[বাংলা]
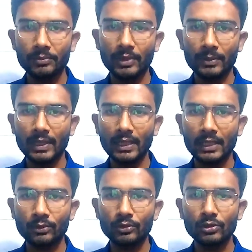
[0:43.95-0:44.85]
ভেবে
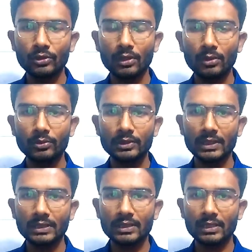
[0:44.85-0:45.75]
আনন্দিত হওয়া
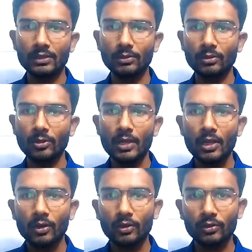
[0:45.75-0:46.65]
উচিত সেটা হলো
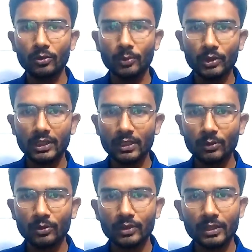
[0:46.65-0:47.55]
অন্য
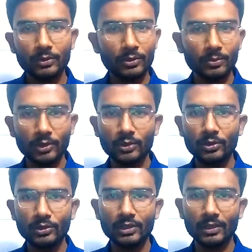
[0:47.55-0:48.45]
পরীক্ষাগুলোতে কোনো বন্ধ
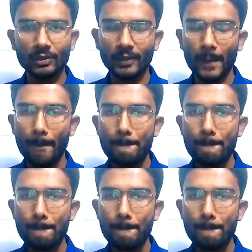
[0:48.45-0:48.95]
ছিল না